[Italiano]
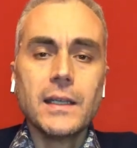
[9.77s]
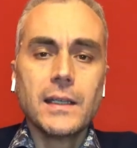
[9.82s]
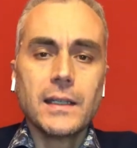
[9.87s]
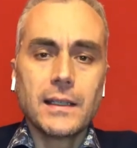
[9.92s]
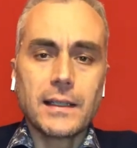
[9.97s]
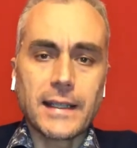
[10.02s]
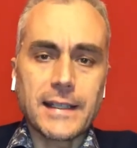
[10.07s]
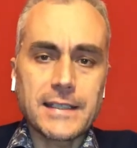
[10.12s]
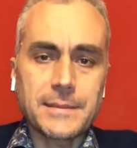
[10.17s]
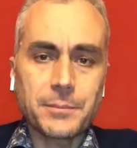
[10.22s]

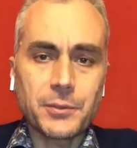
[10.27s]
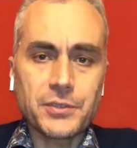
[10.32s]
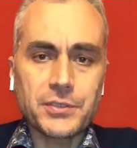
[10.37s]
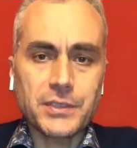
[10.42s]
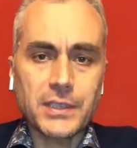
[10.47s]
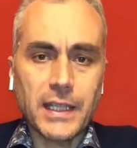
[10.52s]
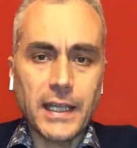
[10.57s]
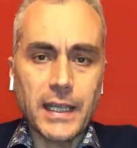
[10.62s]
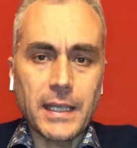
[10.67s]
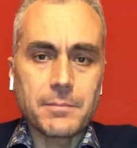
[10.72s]
La
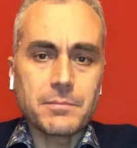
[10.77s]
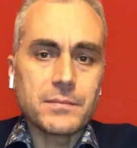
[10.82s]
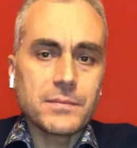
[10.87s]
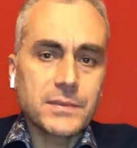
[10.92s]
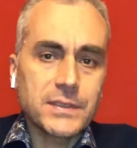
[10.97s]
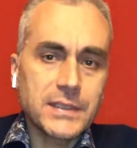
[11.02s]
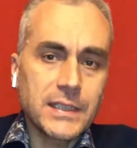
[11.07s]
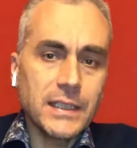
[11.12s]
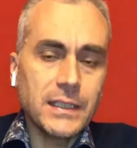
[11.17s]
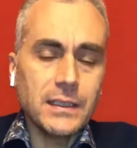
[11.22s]
risposta è
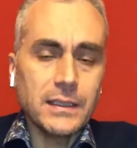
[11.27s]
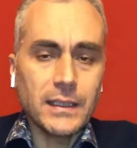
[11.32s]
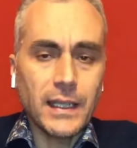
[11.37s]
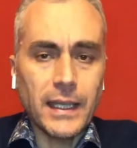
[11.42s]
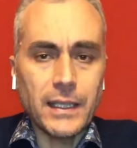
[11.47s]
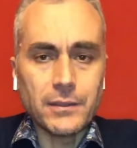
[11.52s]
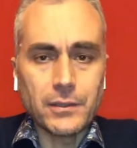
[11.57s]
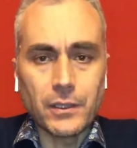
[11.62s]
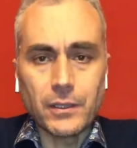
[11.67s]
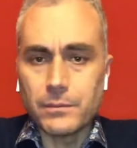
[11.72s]
sì
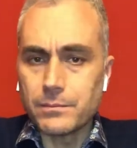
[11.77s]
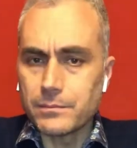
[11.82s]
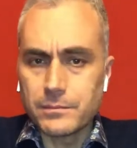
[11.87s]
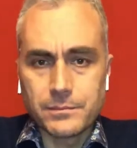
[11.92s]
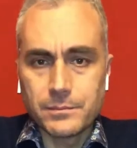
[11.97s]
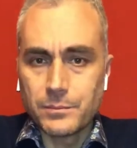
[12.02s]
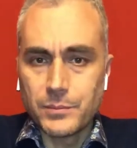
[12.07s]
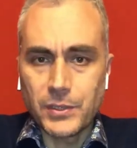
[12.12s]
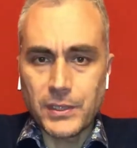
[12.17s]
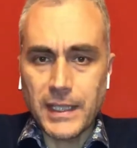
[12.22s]
e no,
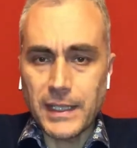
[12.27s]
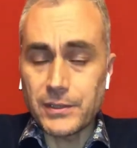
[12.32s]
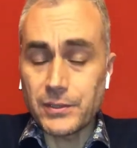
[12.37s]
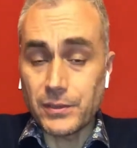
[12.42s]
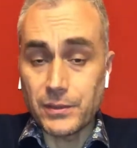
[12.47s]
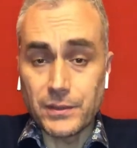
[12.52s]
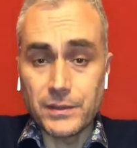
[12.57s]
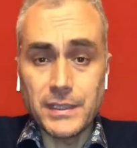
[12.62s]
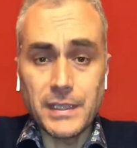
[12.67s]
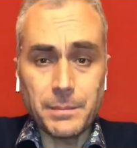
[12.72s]
più che
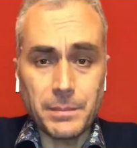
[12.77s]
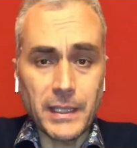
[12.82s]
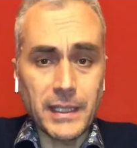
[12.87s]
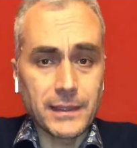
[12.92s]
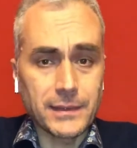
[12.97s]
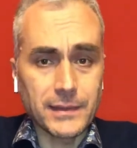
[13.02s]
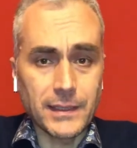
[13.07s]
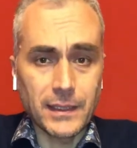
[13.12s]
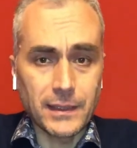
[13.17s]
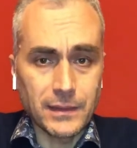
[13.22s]
altro
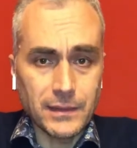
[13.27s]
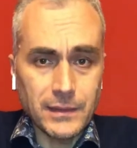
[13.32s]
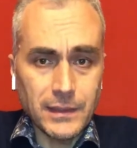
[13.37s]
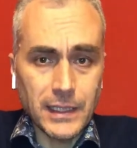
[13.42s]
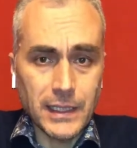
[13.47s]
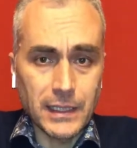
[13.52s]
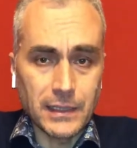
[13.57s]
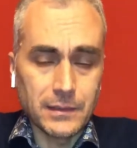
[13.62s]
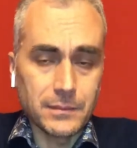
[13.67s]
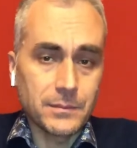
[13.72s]
dipende,
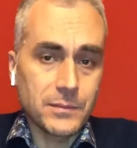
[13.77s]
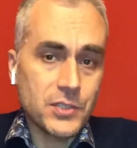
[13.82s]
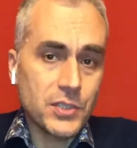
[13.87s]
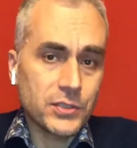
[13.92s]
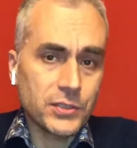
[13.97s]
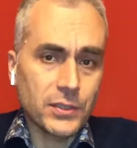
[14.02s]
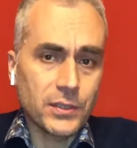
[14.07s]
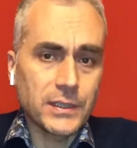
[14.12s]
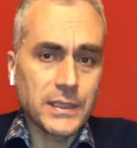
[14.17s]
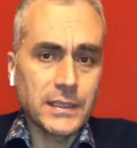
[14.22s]
ni, ci
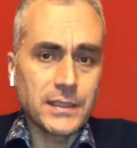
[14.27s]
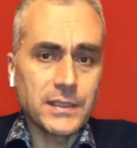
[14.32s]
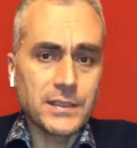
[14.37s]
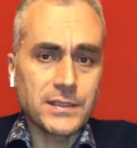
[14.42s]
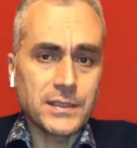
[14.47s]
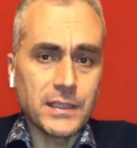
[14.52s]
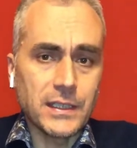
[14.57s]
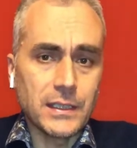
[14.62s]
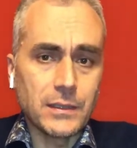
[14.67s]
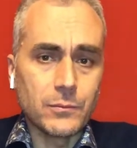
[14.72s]
sono dei
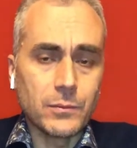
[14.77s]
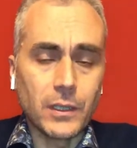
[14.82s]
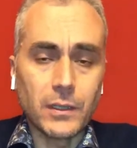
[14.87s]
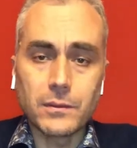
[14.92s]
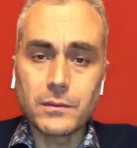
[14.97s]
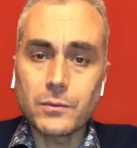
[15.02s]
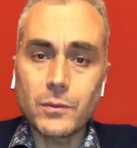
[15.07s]
distinguo.